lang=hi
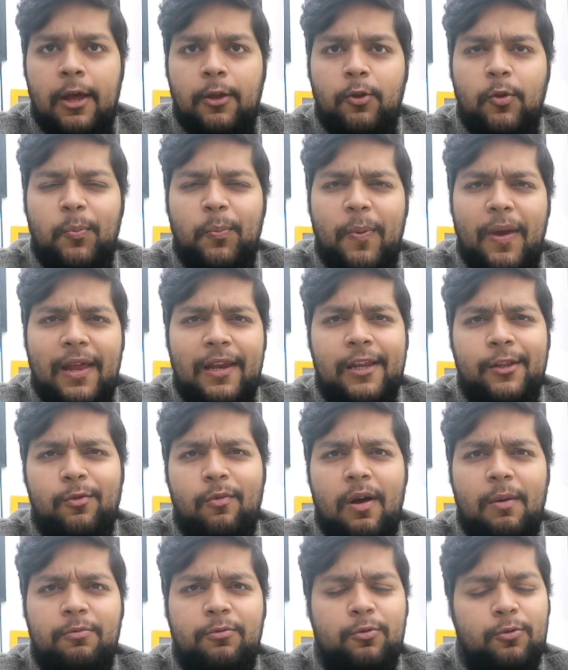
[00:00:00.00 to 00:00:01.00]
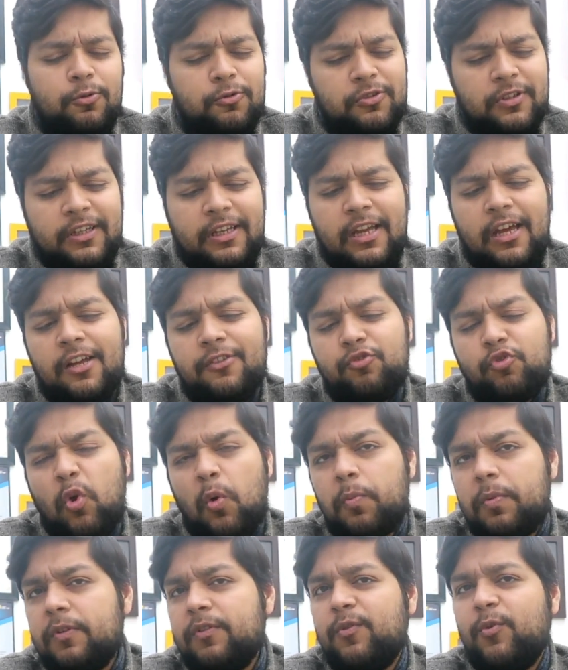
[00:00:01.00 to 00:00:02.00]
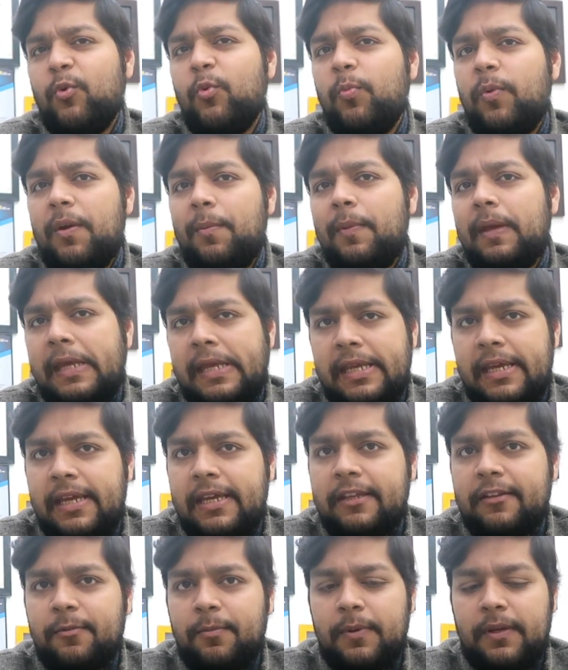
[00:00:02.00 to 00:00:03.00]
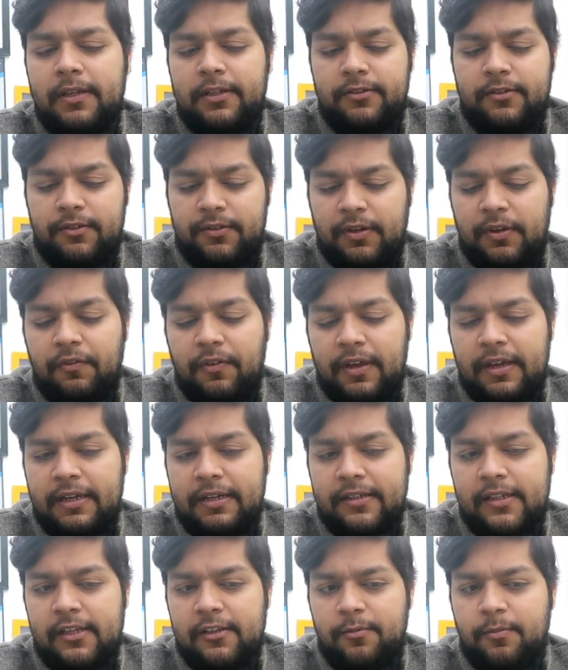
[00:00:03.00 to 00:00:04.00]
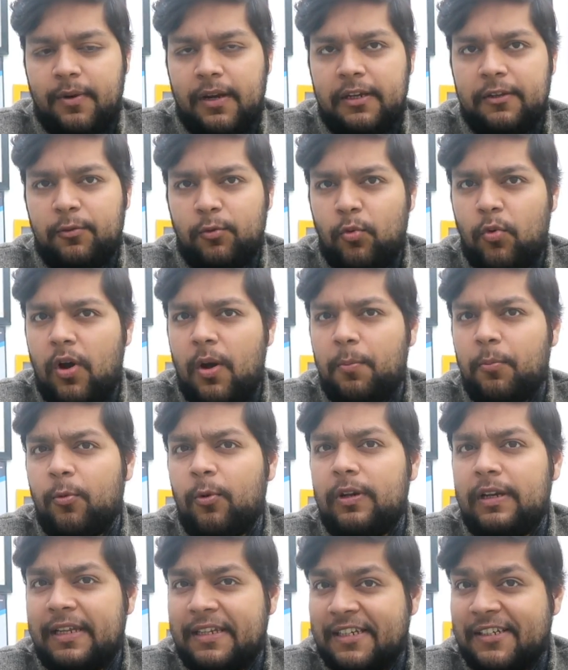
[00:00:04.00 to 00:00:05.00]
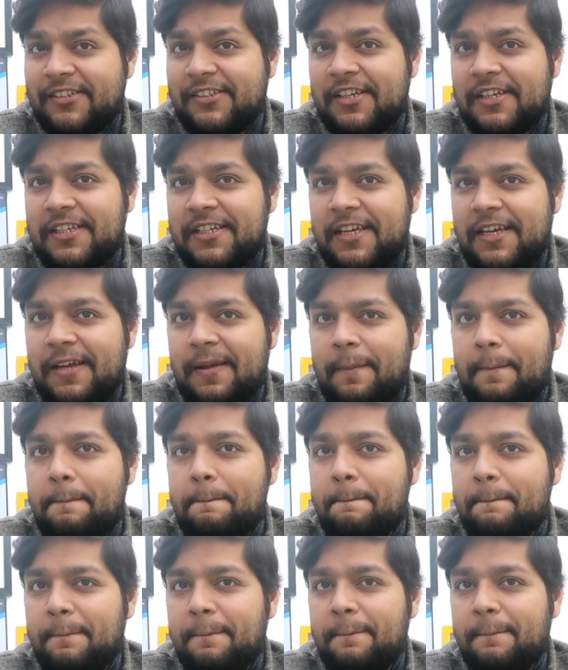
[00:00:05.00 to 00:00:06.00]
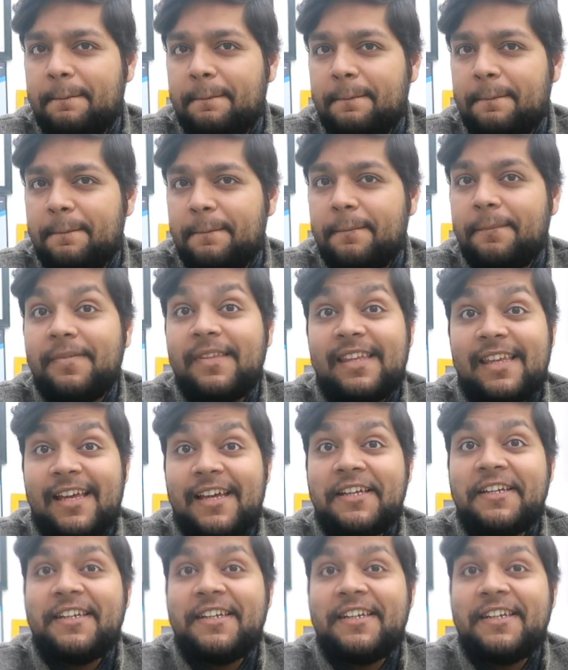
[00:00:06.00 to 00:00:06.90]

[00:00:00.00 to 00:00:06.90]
तो पहले तो आप सोचिए क्या चौबीस सौ रुपये में ये स्पीकर जस्टिफाई करता है इस प्राइस को आपको लेना चाहिए हम्म, या